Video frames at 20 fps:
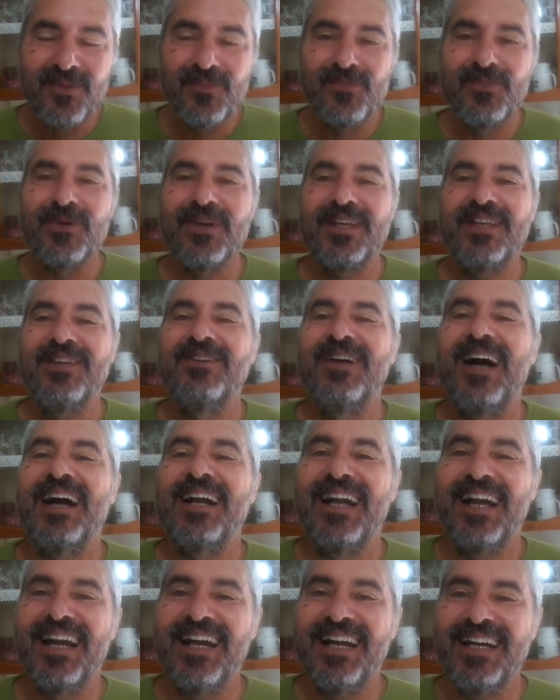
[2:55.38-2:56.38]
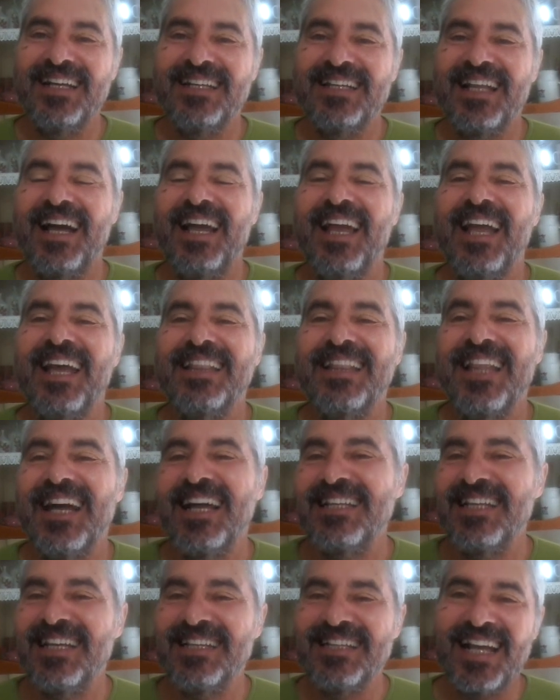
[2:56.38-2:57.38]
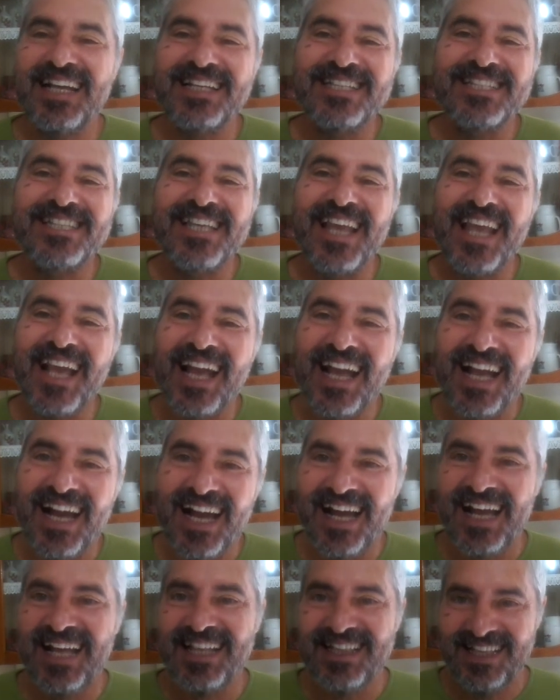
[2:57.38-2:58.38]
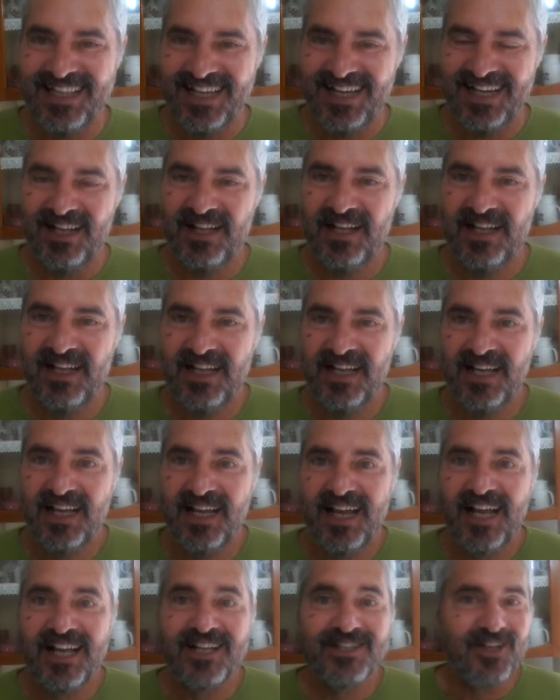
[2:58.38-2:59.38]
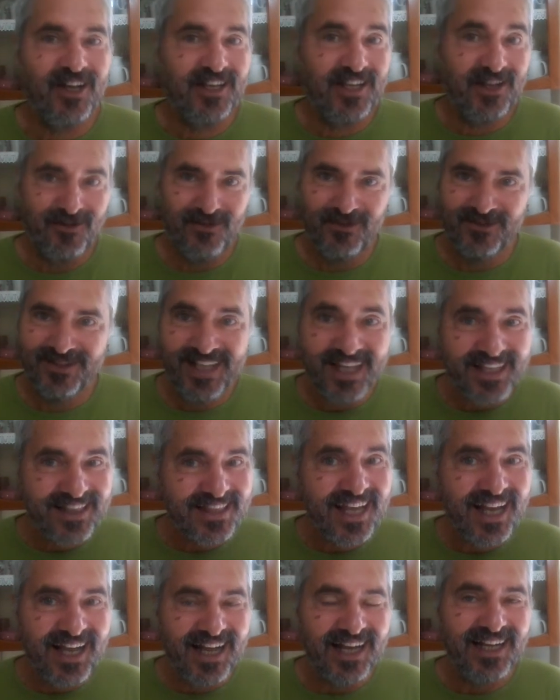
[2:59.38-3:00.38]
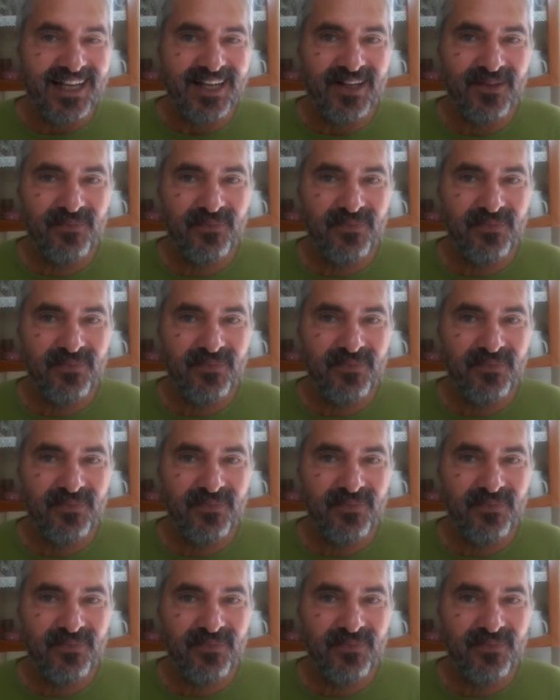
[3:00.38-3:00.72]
porque a grana é dada na chegada. Só que com um detalhe.